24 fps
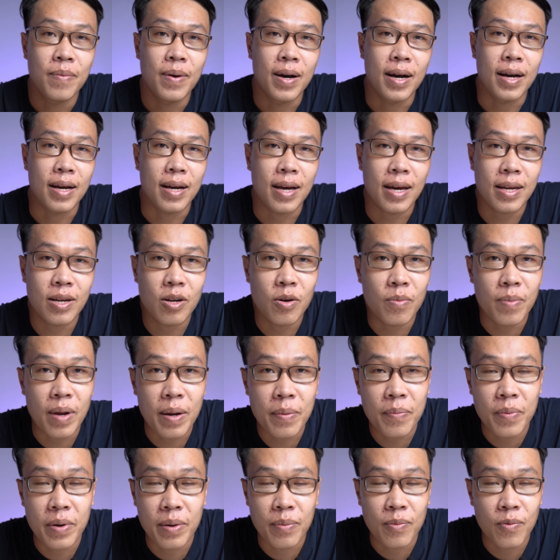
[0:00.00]
và cách
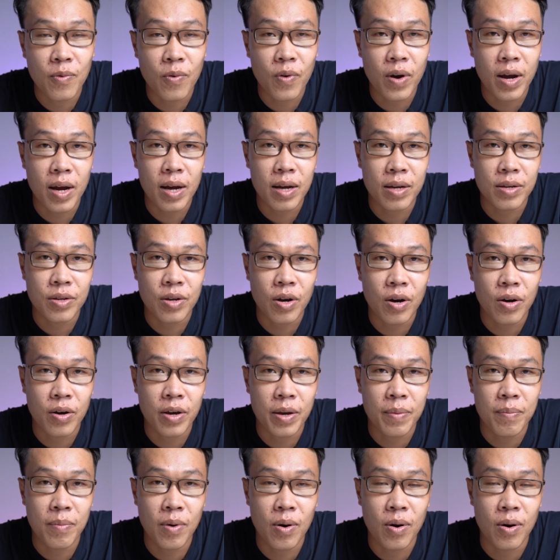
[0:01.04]
update firmware cho
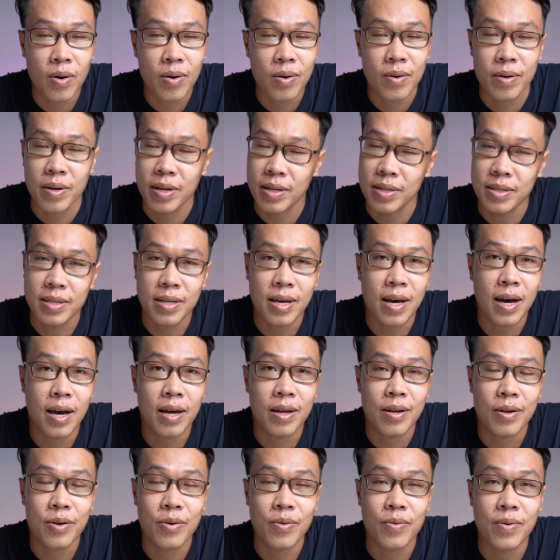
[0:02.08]
gimbal
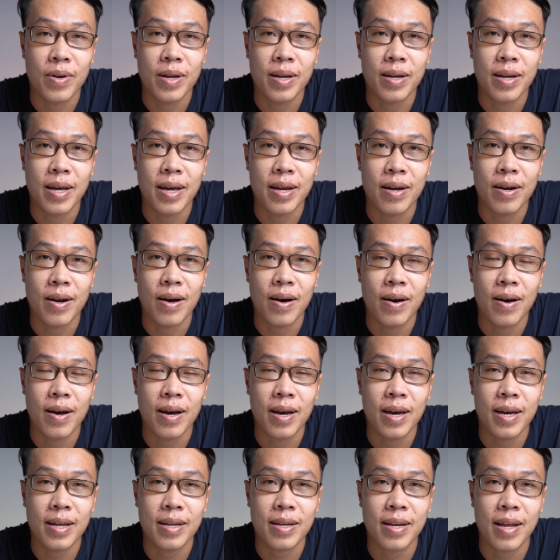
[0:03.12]
DJI Ronin
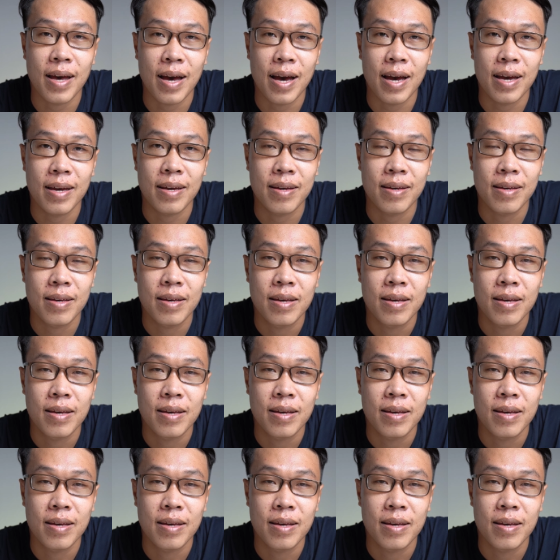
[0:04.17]
RS2